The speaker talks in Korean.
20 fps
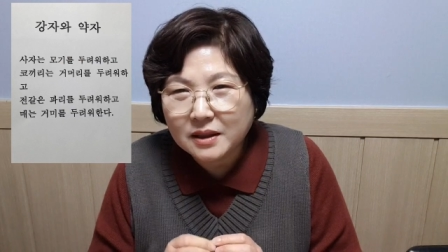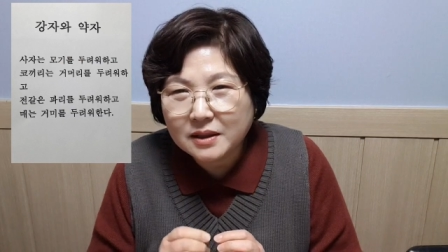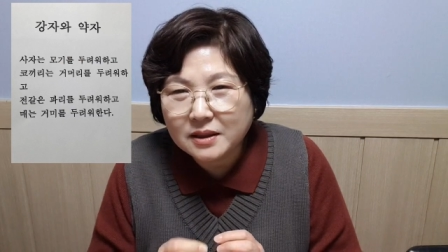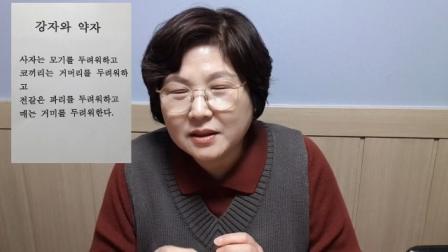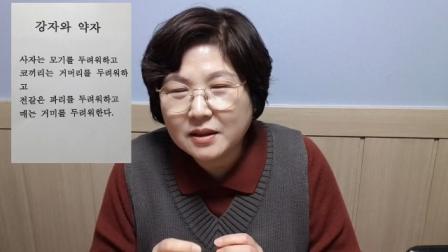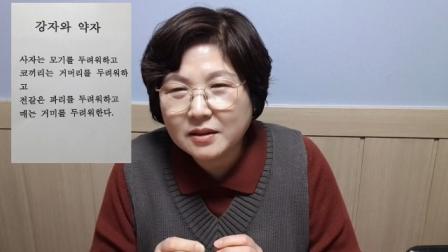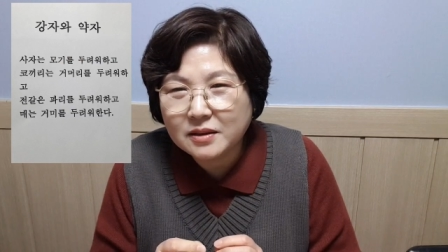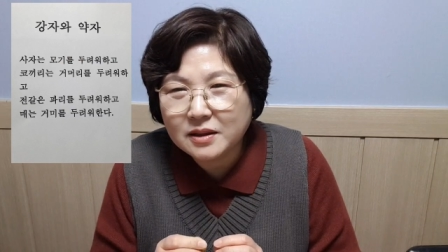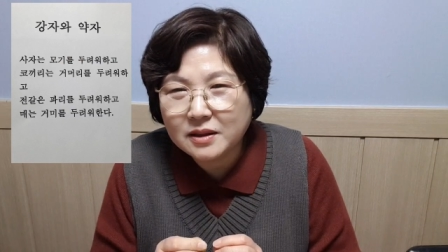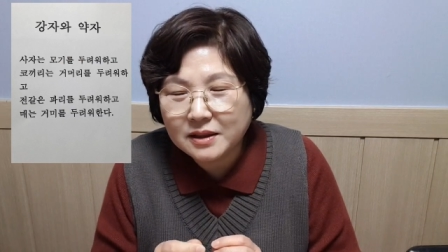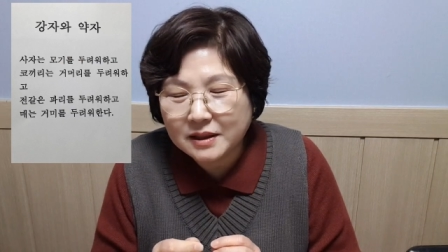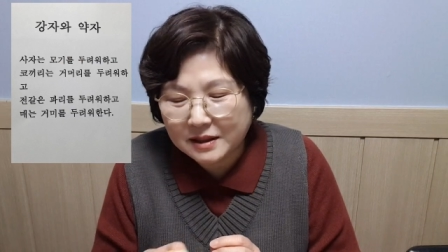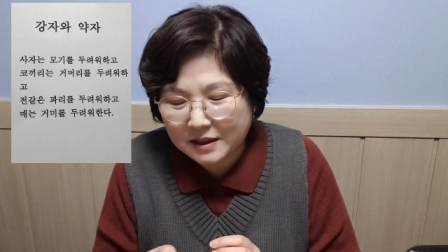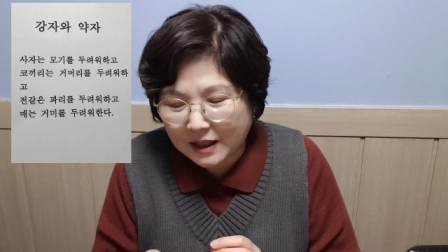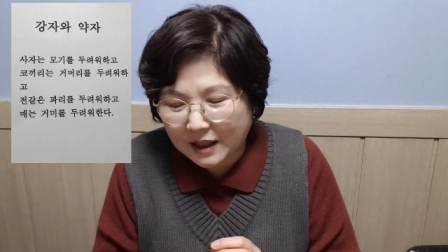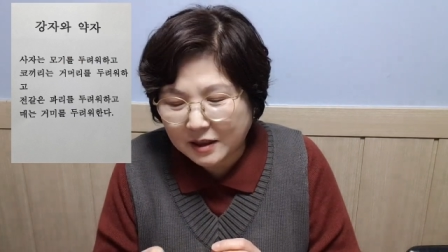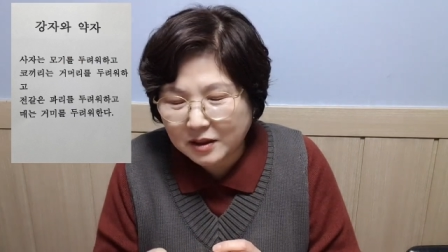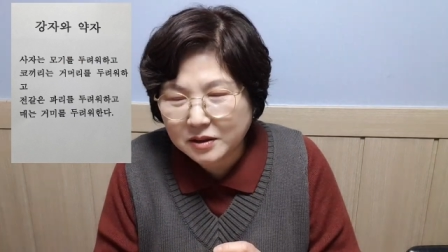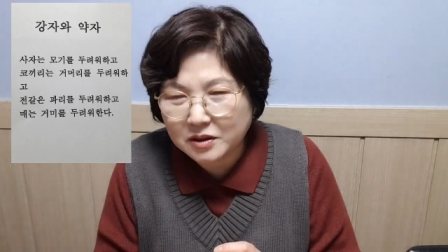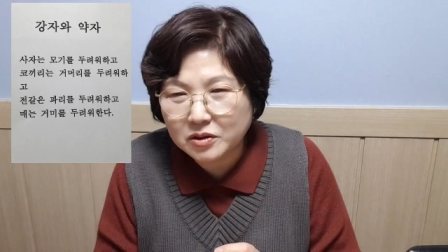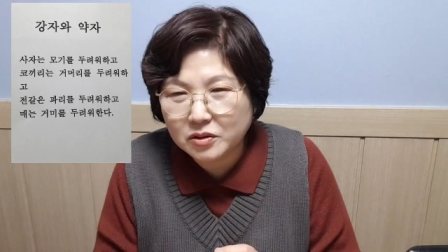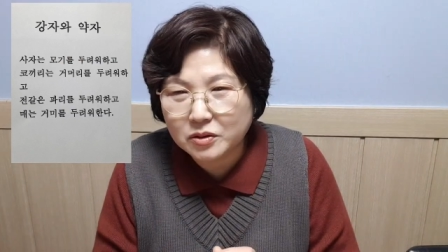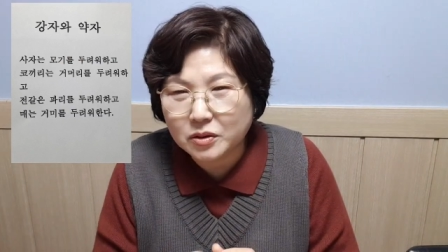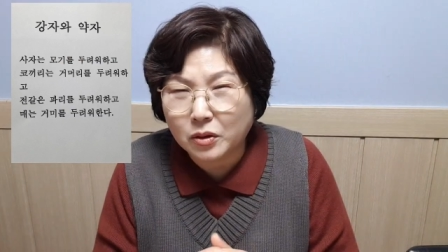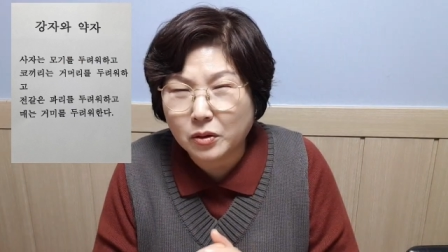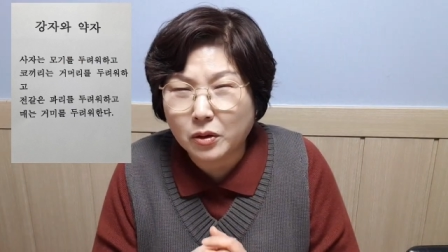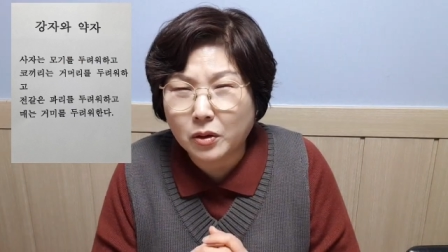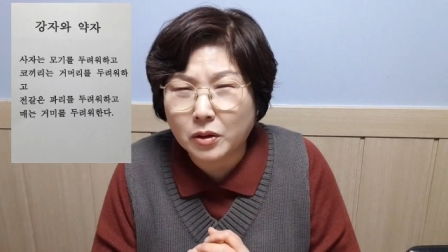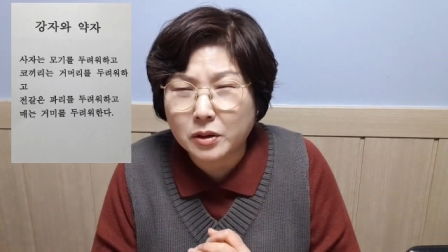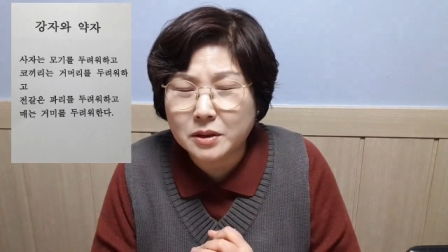그런 작은
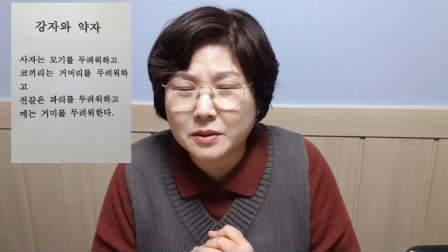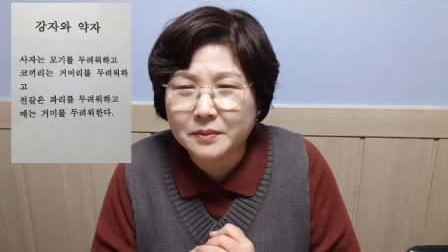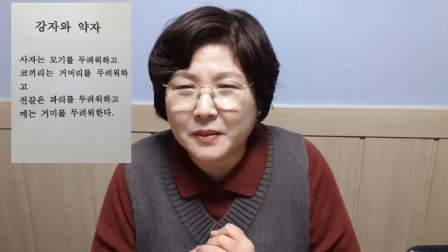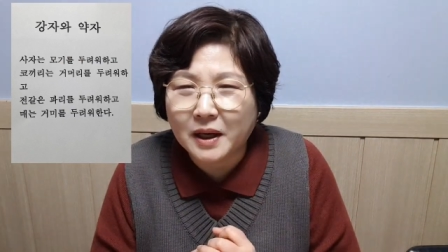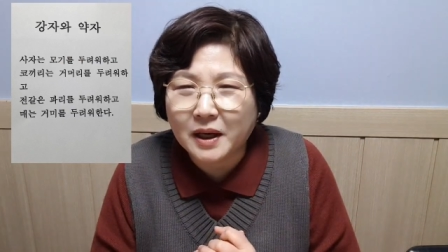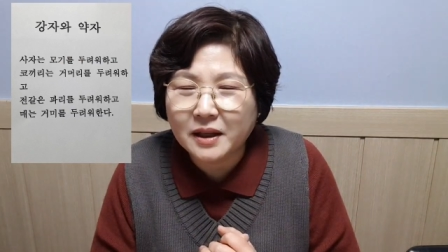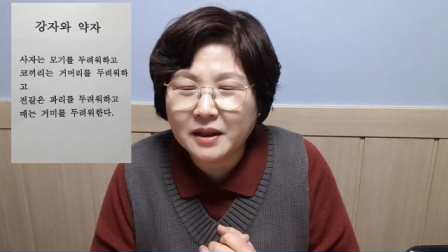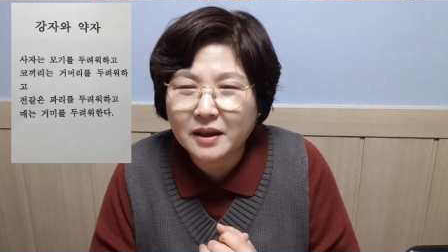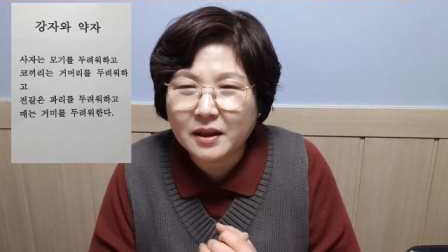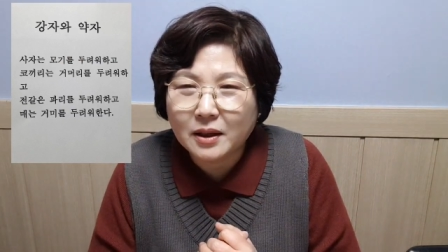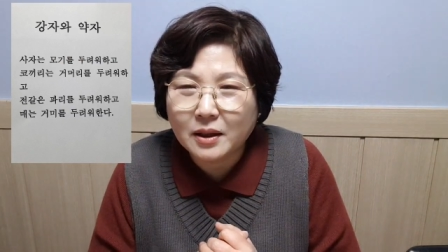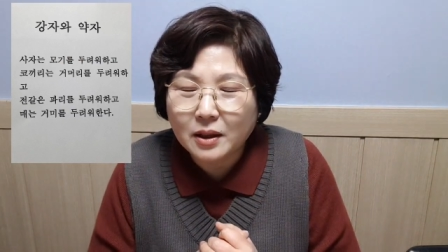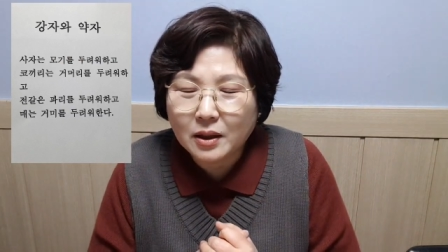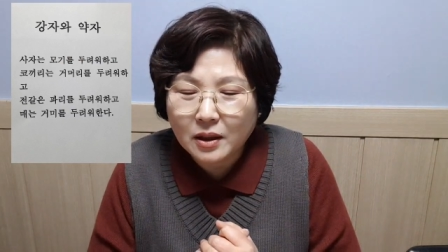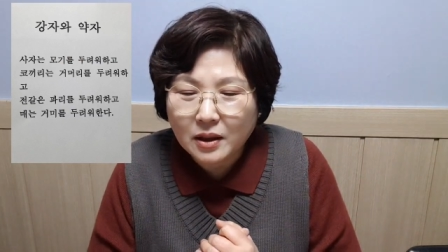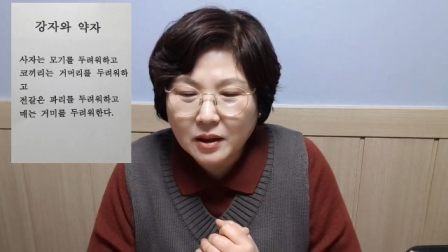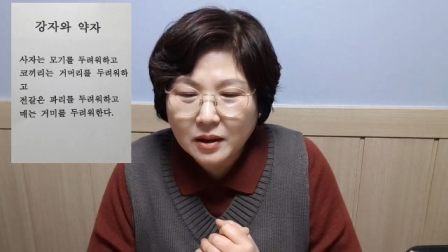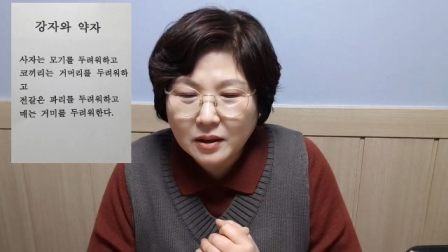거지만